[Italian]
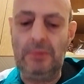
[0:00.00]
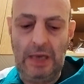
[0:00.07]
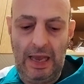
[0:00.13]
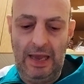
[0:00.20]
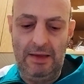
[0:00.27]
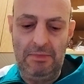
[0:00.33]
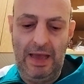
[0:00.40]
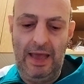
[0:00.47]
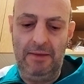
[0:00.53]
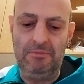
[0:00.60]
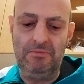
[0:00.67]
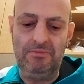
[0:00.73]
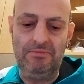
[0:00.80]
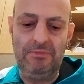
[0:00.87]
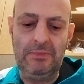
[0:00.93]
ahimè,
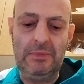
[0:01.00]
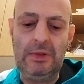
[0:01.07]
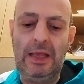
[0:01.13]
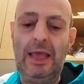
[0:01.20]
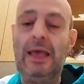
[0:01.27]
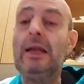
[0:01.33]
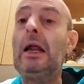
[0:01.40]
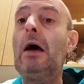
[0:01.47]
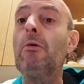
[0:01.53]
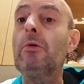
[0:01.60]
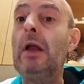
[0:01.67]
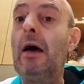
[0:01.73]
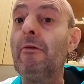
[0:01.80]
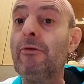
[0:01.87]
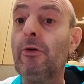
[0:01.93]
era
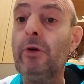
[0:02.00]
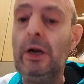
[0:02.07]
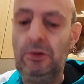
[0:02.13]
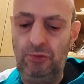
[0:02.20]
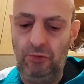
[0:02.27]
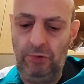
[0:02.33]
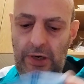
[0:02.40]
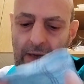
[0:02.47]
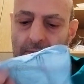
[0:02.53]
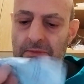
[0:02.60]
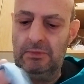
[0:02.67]
una foratura.